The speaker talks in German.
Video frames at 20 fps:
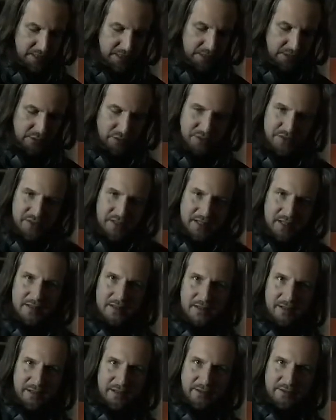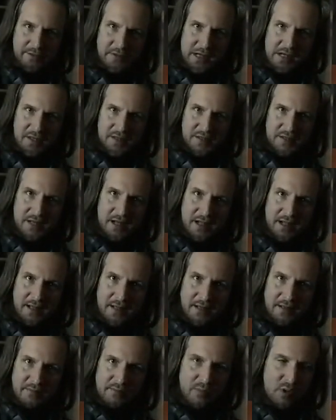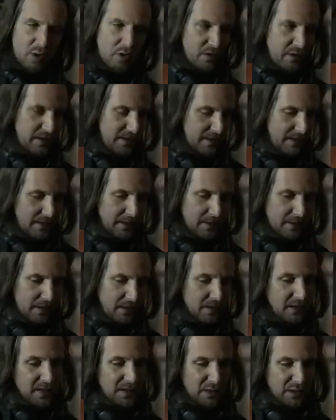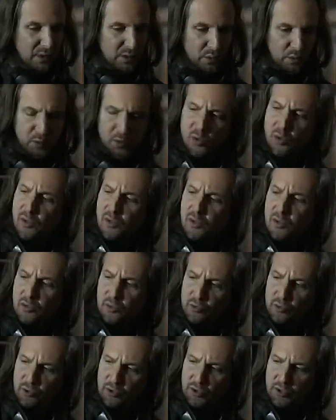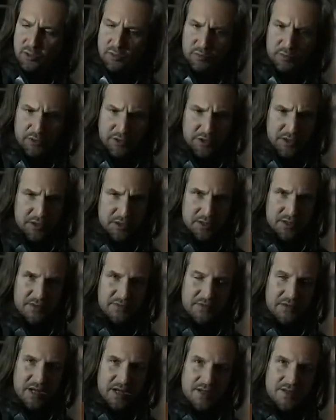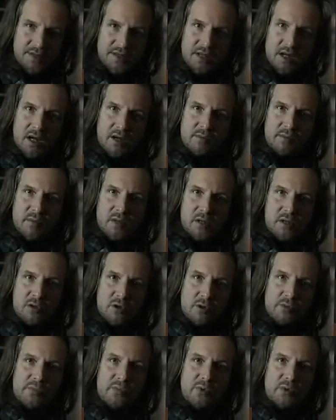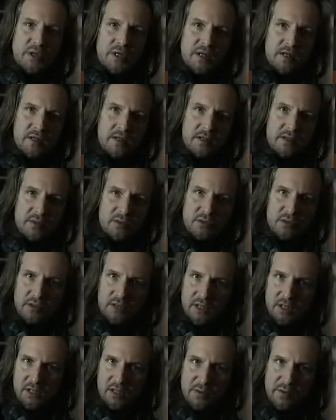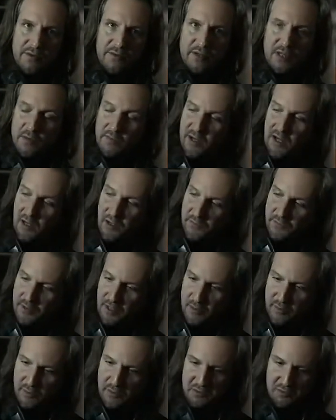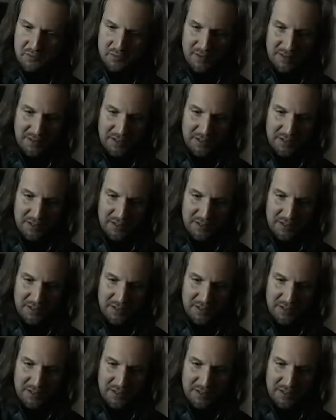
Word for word: der Akustikgitarre Fingerstyle and More. Ja, und da bin ich ganz fleißig am Komponieren und auch immer wieder am Aufnehmen.